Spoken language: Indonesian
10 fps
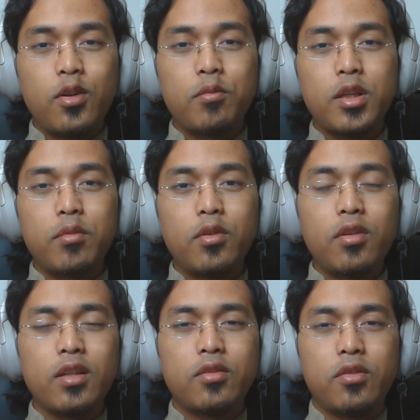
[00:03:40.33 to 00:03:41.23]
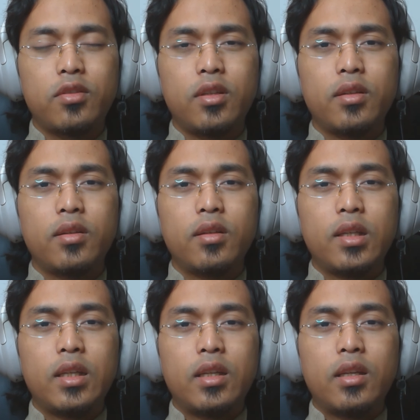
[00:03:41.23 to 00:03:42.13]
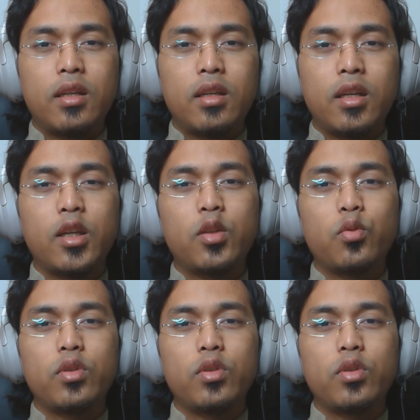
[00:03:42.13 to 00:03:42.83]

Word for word: omset menurun dan seterusnya Nah gitu.